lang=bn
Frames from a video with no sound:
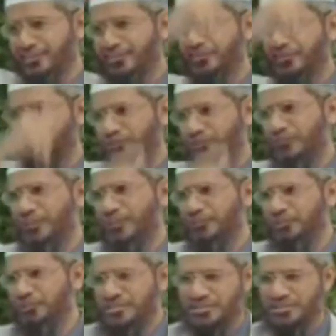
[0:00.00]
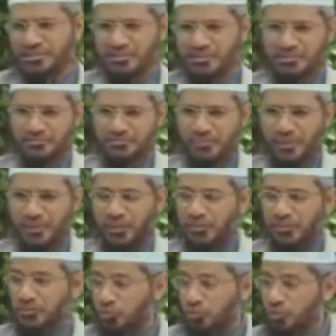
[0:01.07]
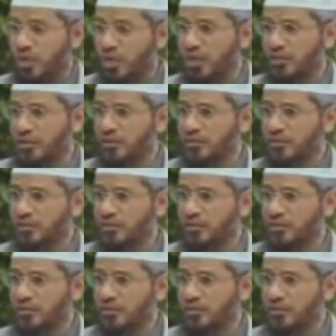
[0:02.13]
পেড়ে আনা কঠিন কোরআন